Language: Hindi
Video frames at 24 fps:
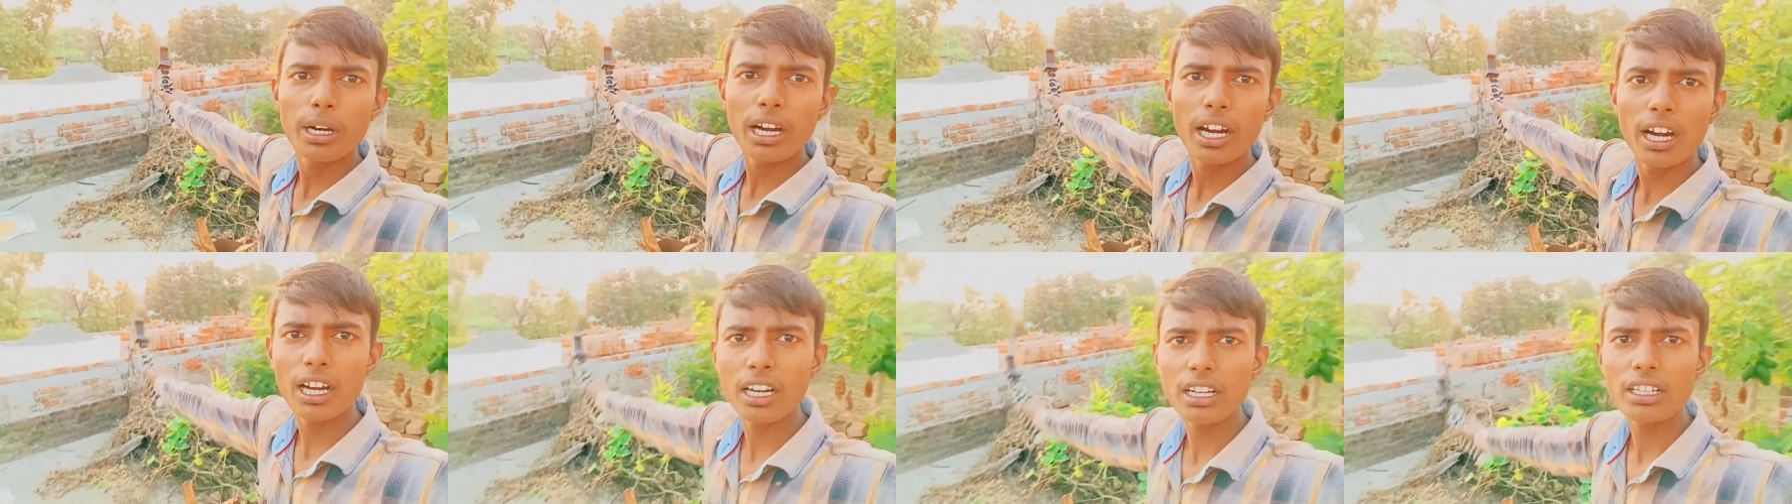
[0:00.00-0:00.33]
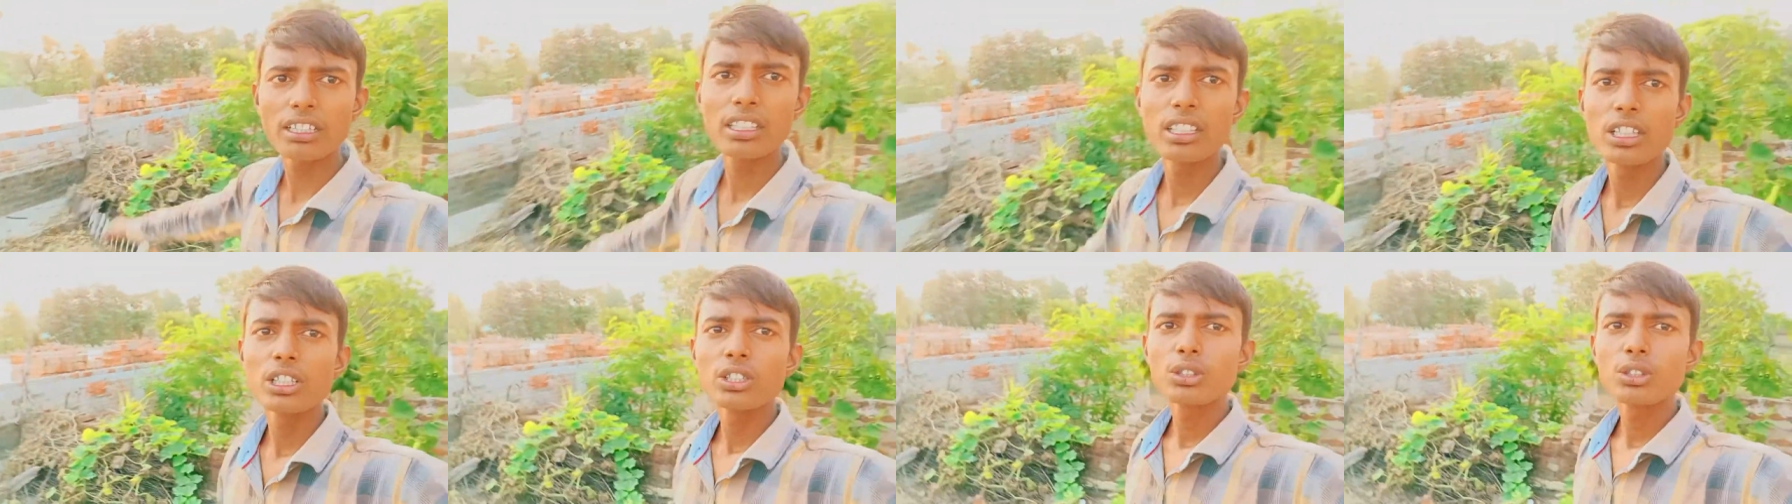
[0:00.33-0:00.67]

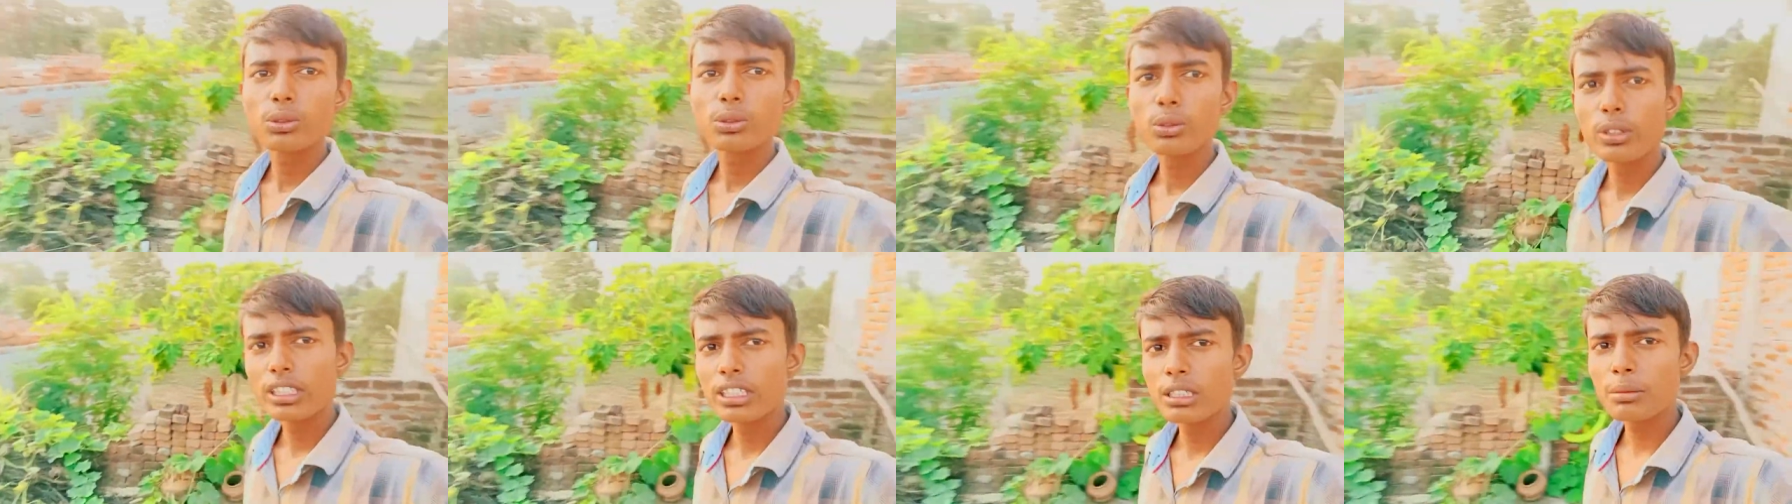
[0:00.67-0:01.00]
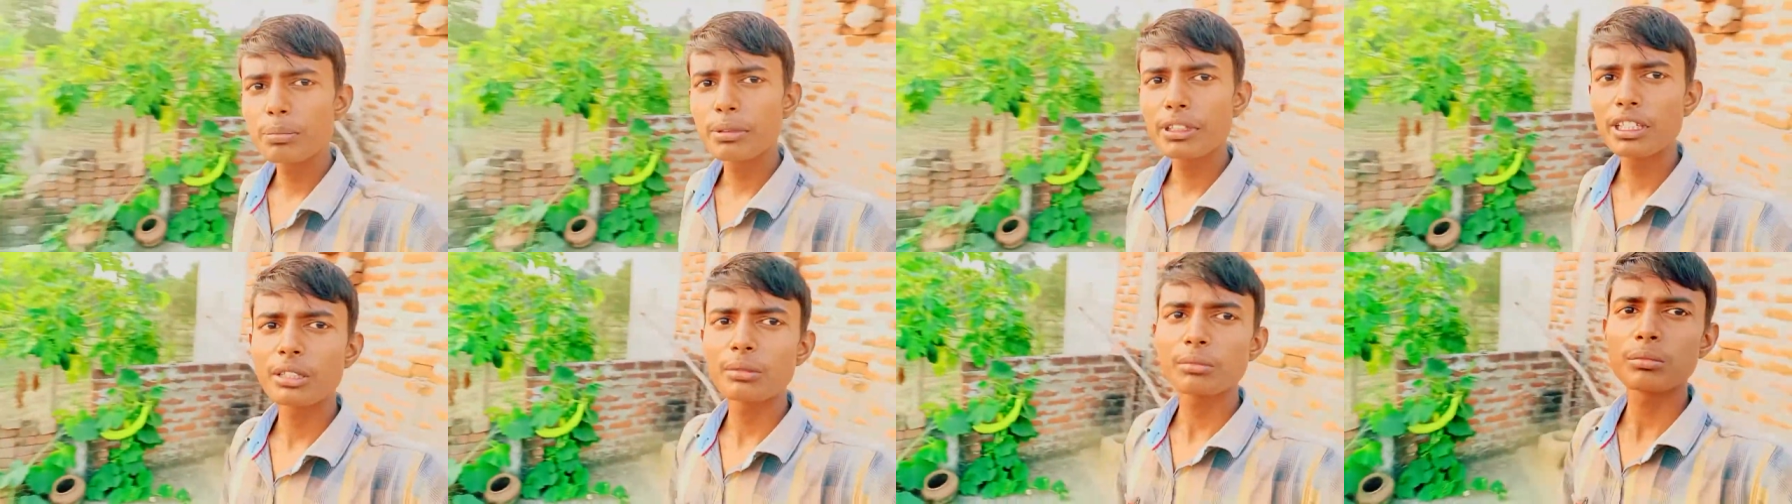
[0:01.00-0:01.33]
पहाड़ तो
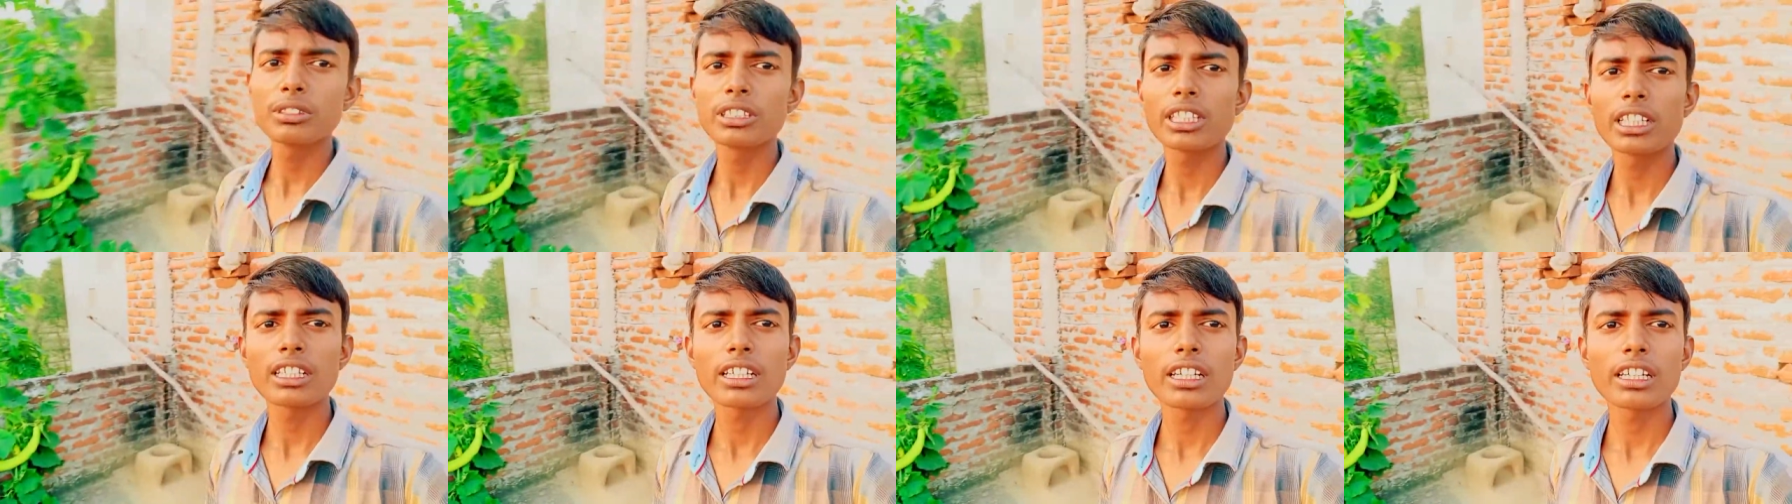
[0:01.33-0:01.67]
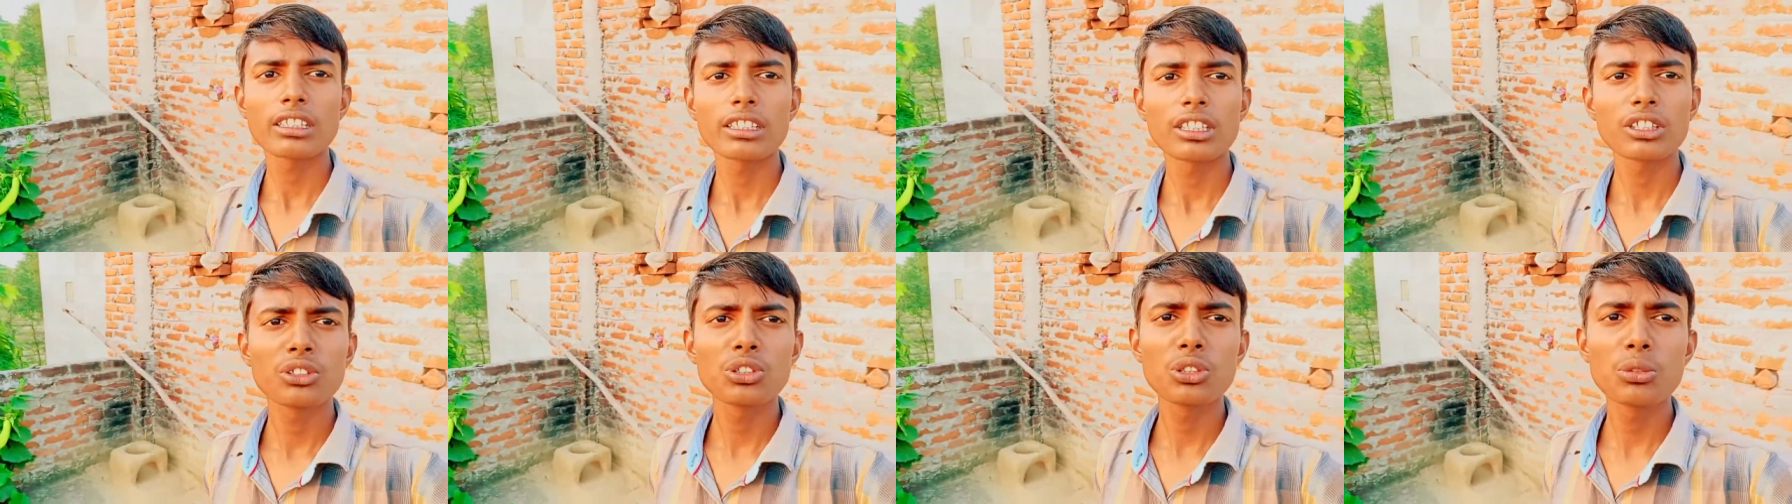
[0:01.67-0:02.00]
वहीं पे हम चल
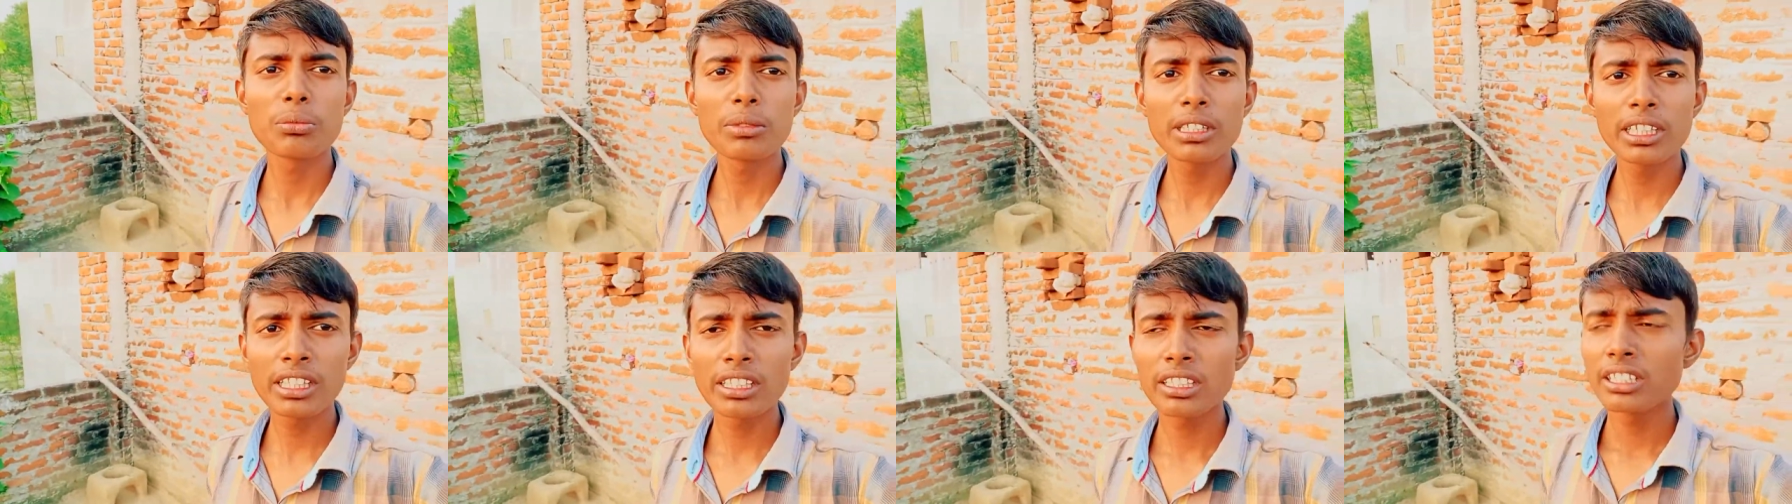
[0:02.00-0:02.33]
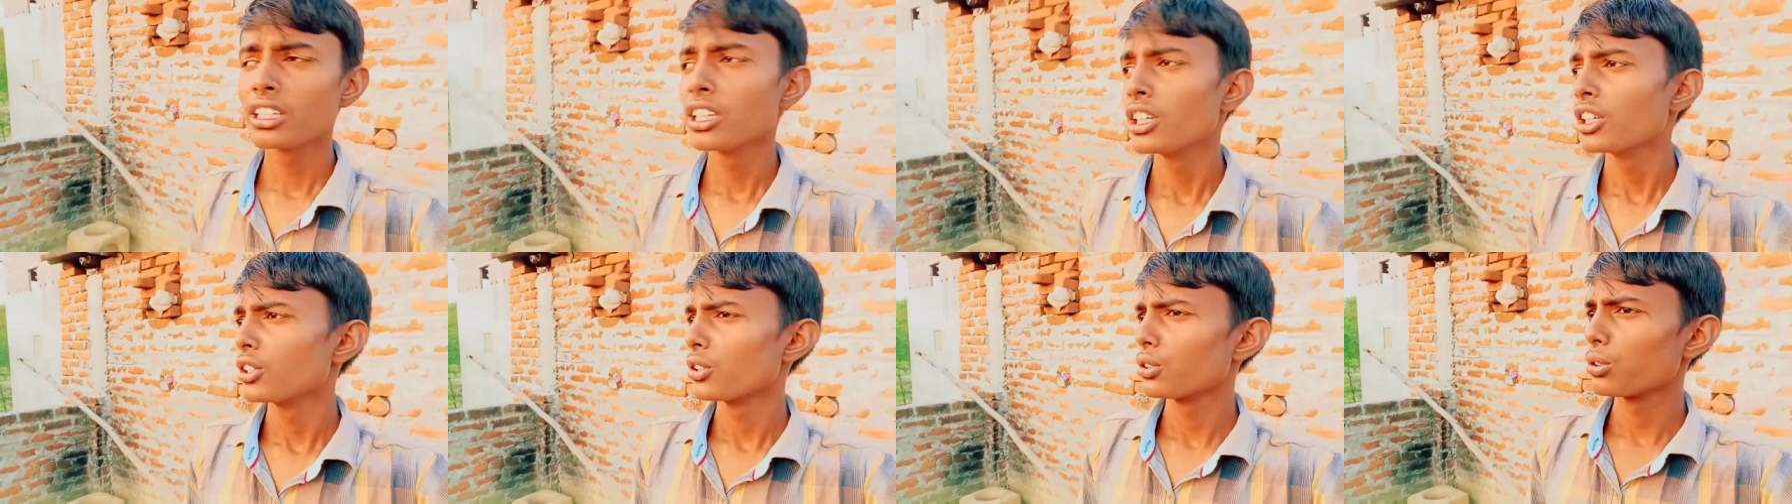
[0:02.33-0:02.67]
गए थे घूमने
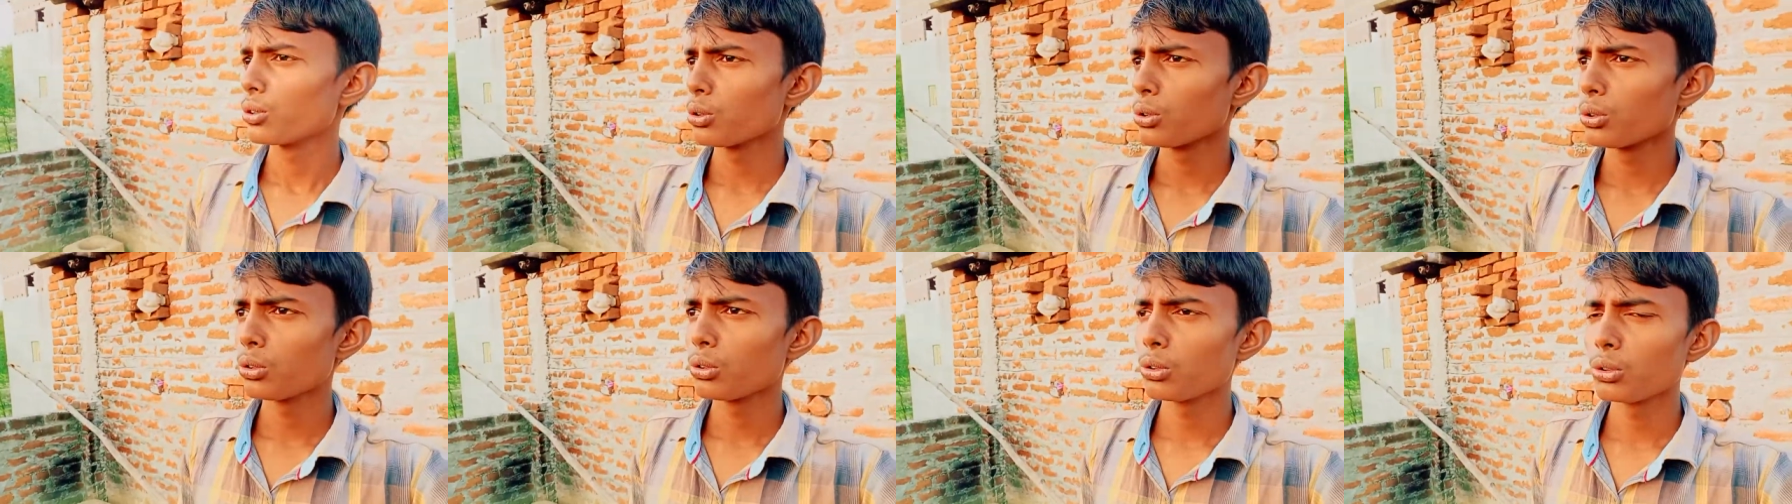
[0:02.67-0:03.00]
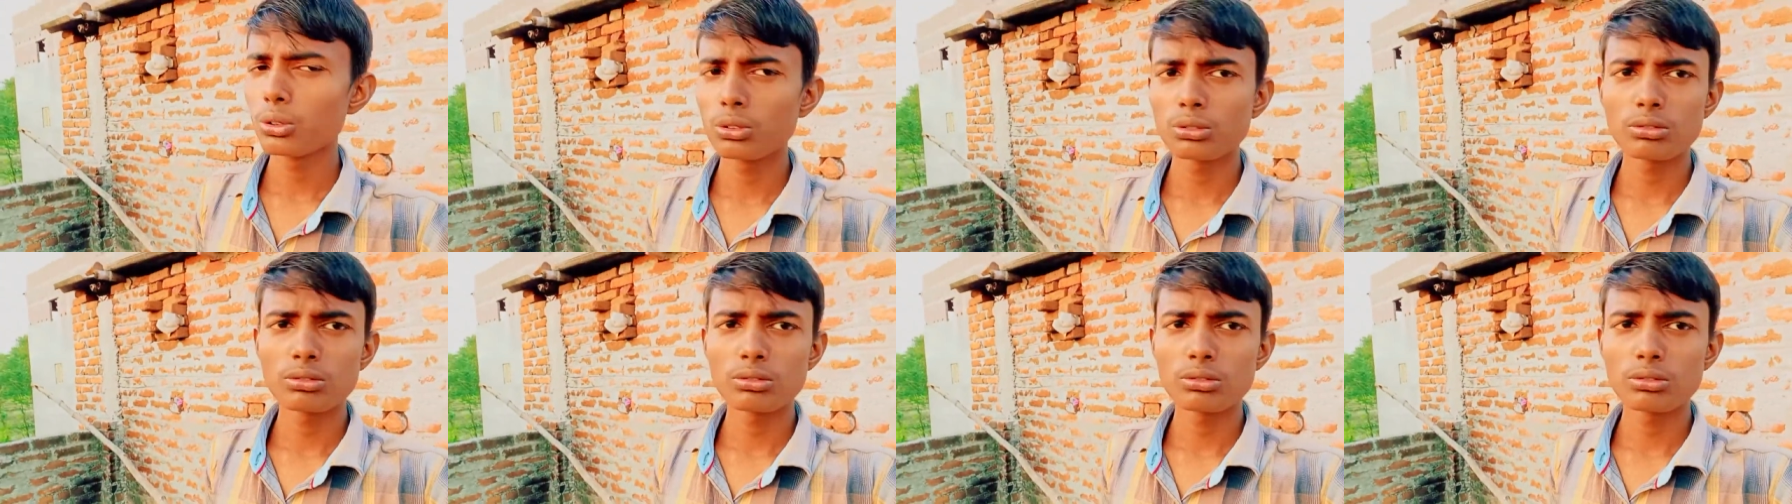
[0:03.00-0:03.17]
तो